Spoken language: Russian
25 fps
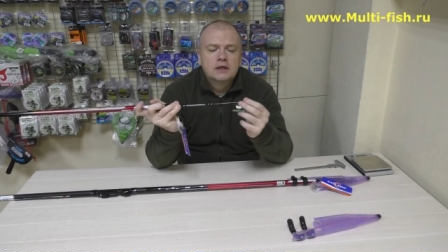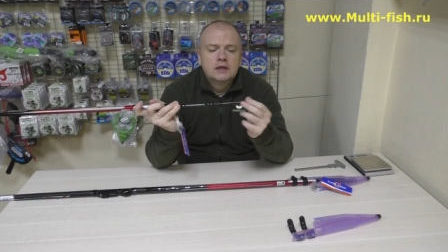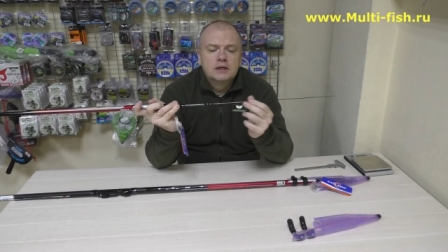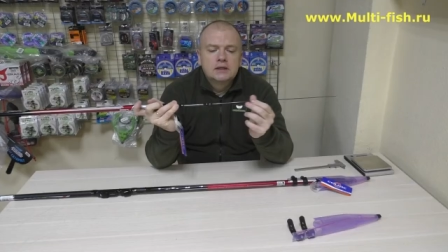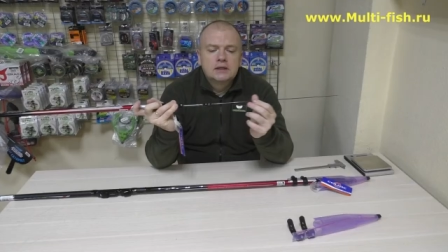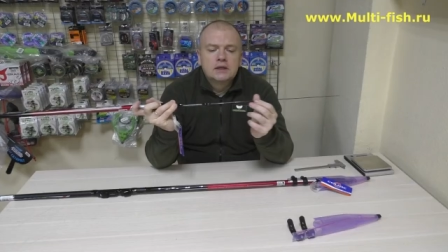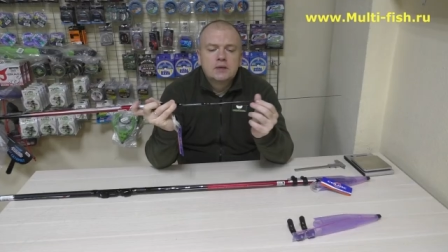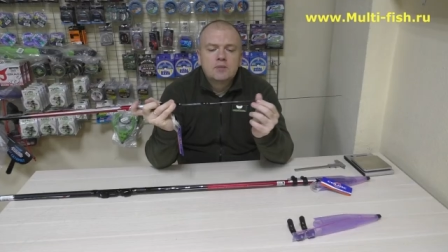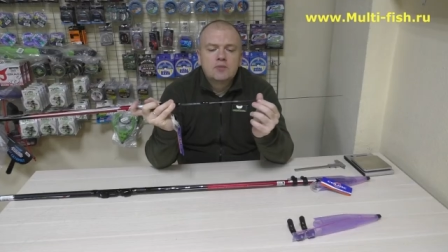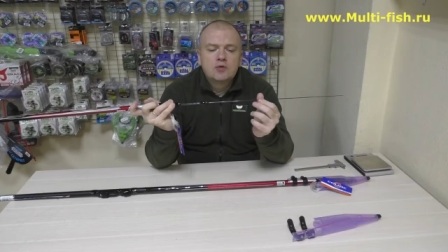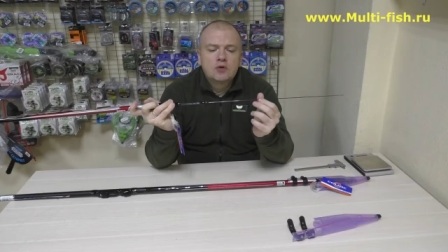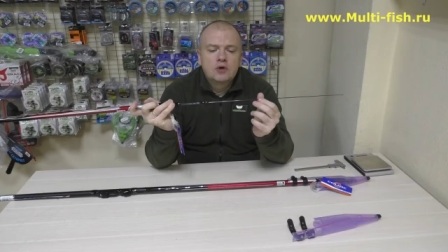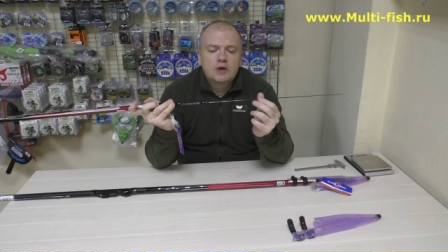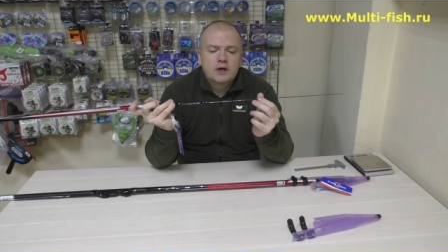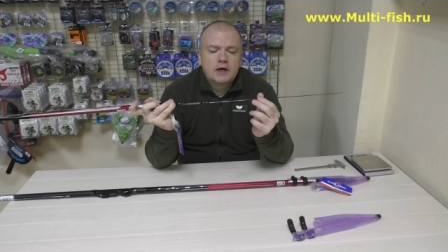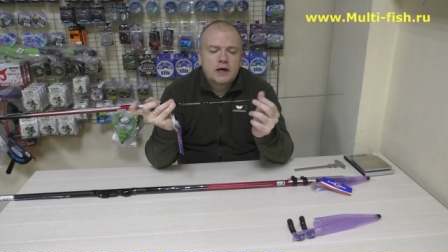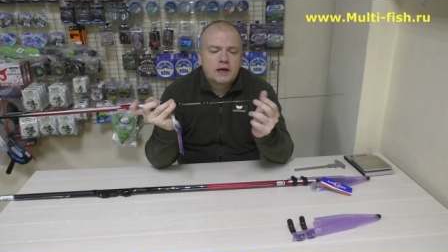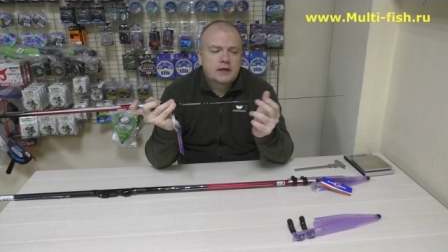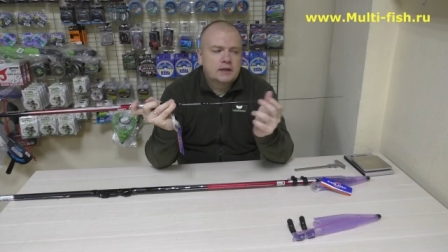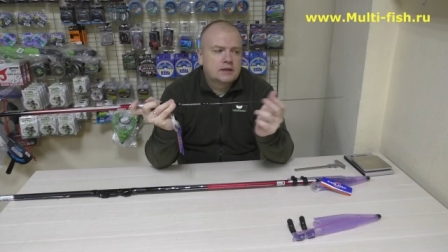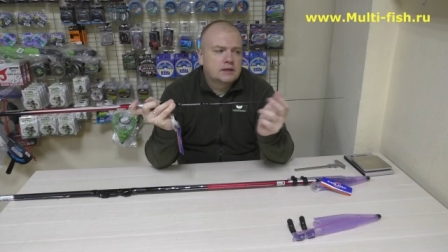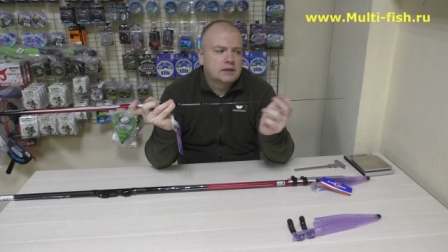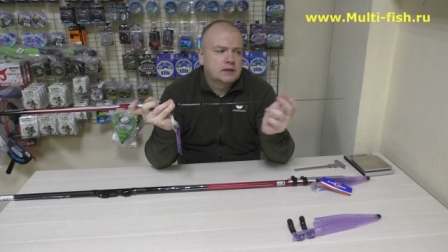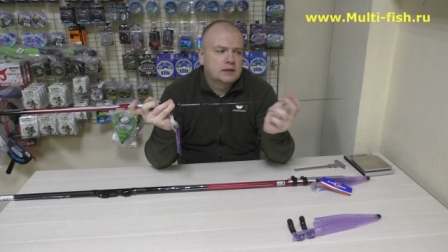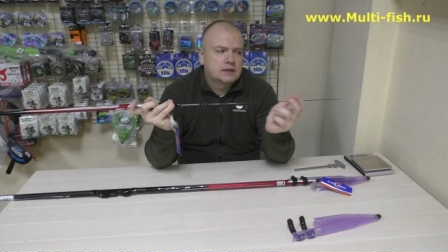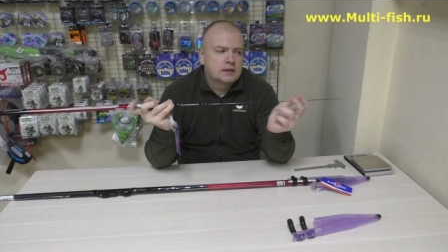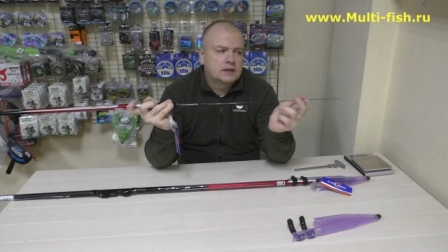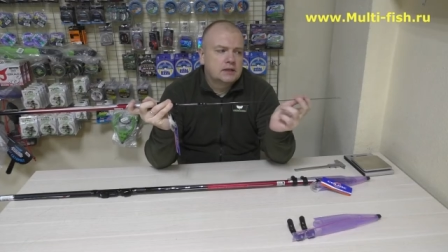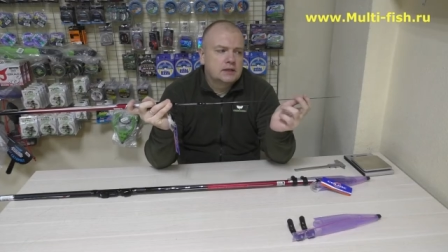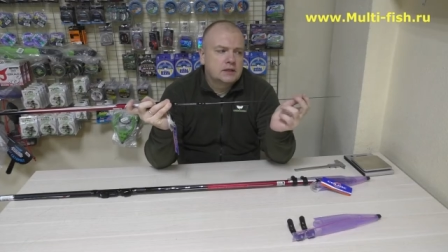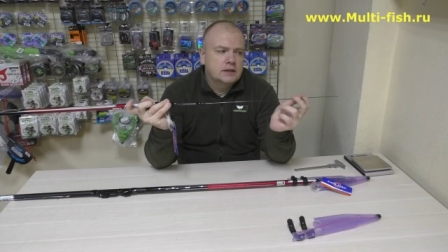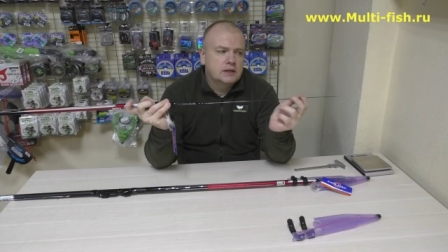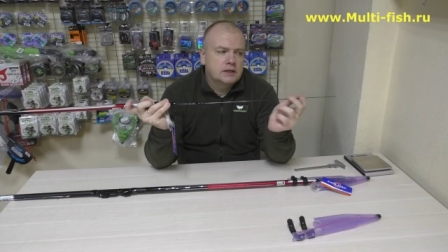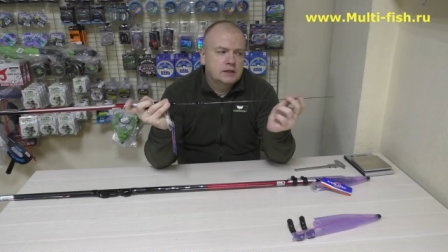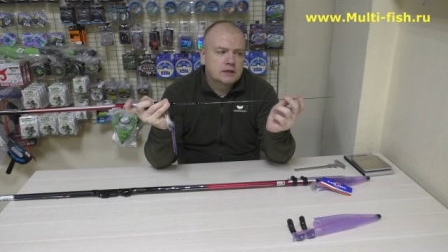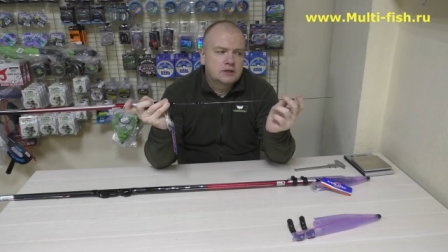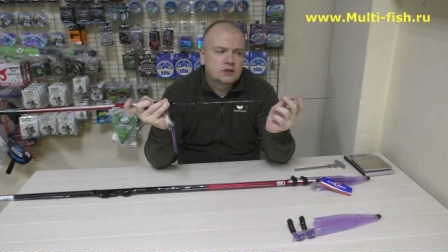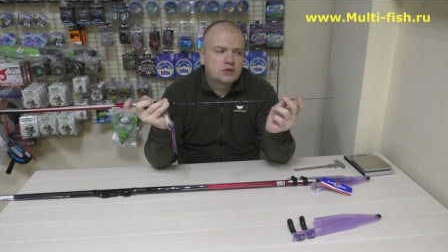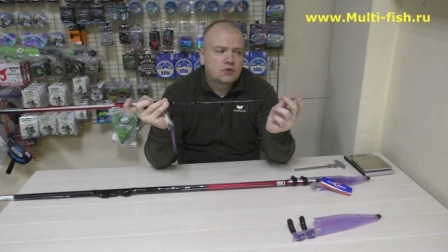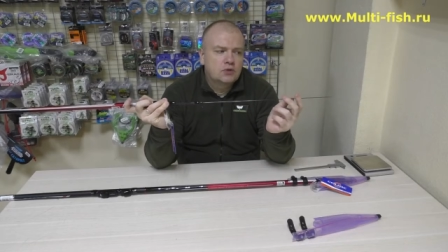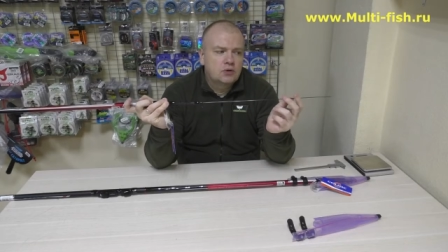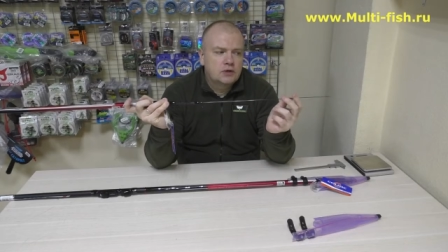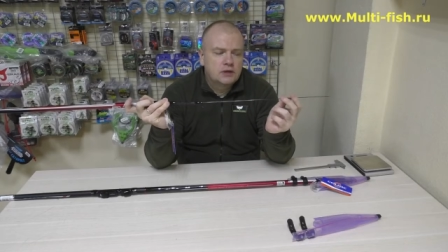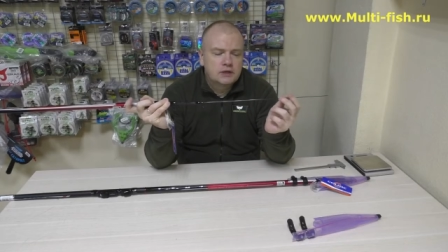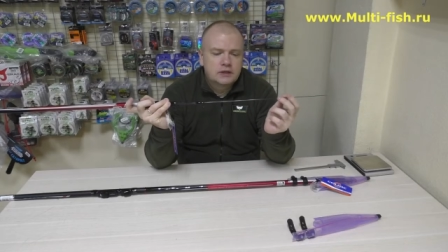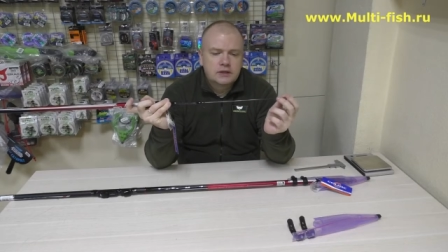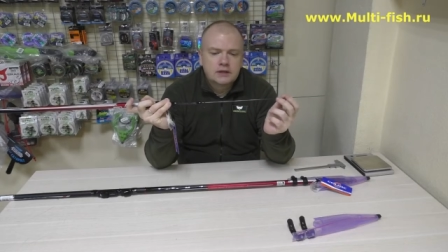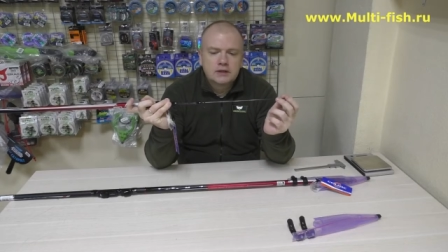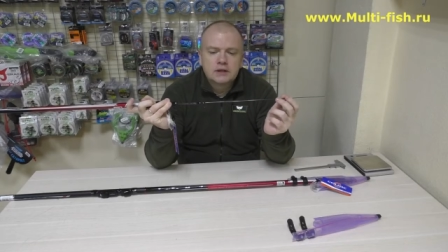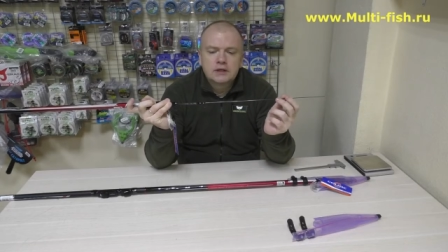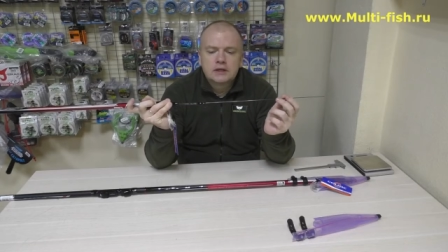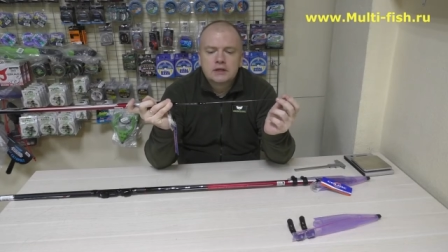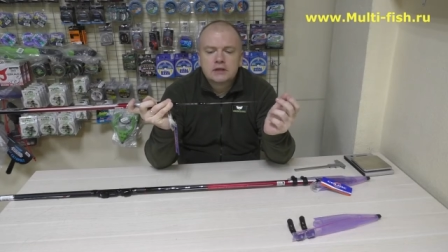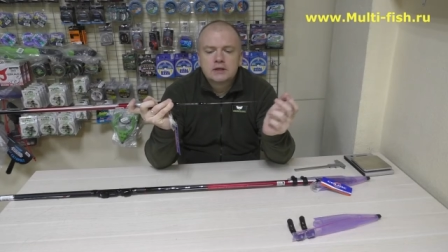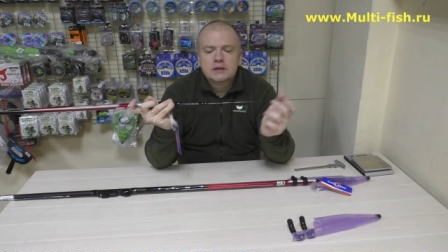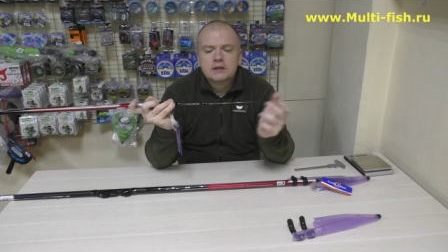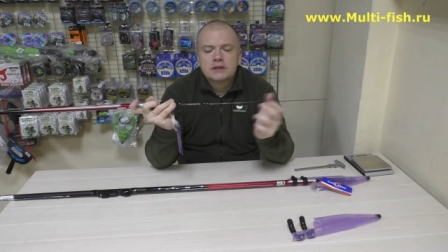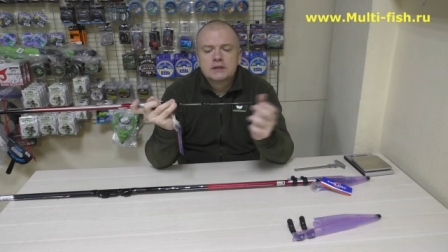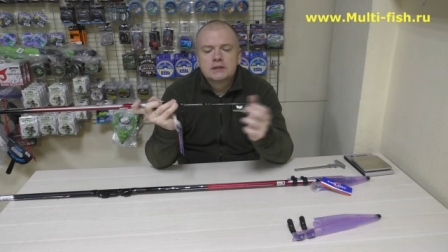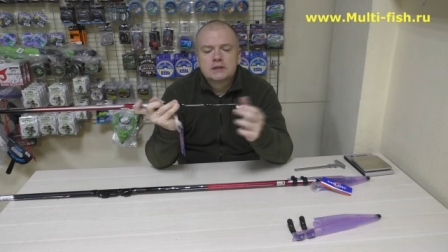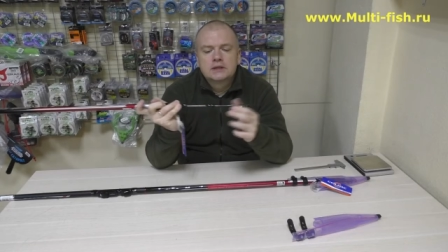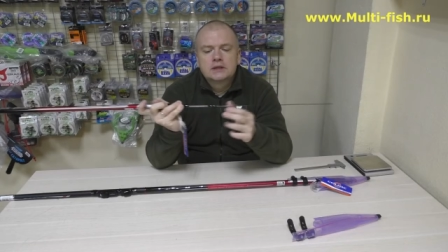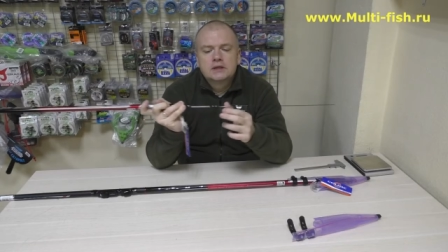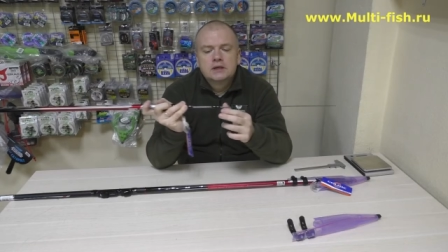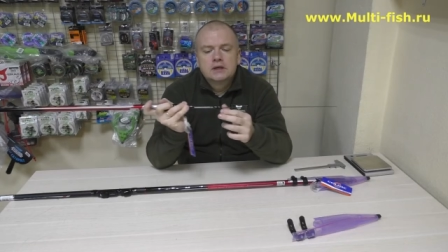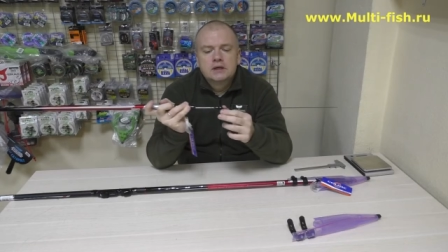табулярный, это не солидный хлыст,